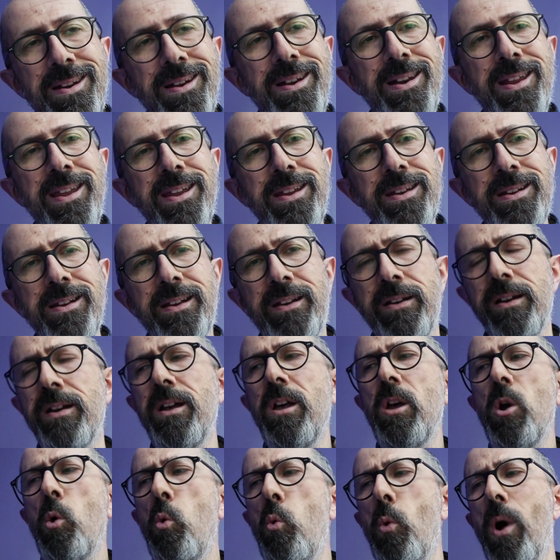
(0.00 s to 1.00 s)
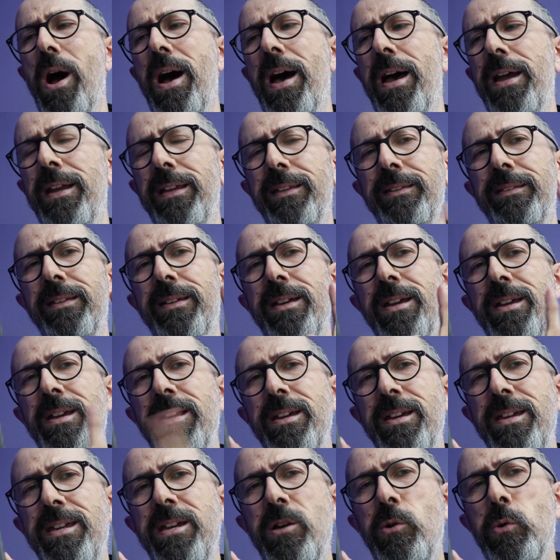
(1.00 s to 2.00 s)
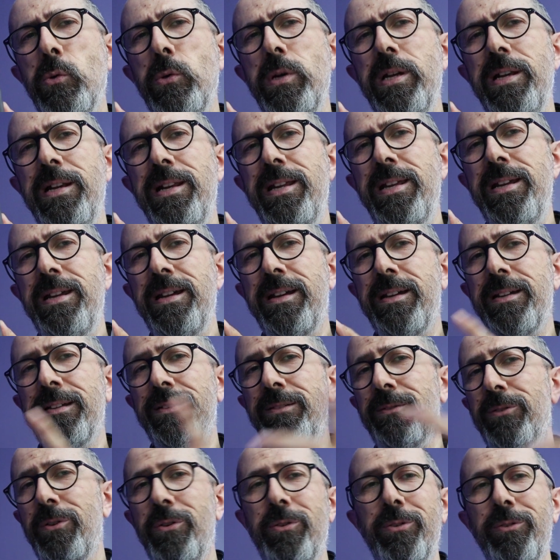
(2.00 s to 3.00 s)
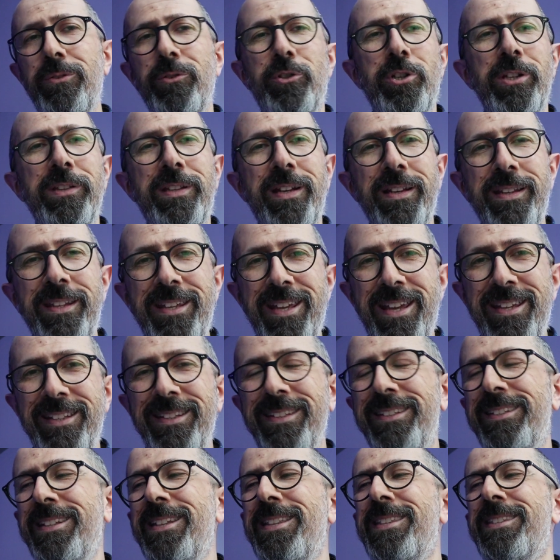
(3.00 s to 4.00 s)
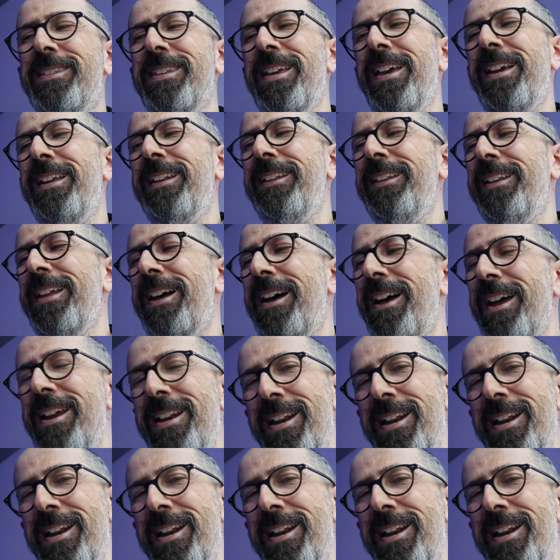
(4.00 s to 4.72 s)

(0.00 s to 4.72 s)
Link Wide, in cui Link non c'entra niente Zelda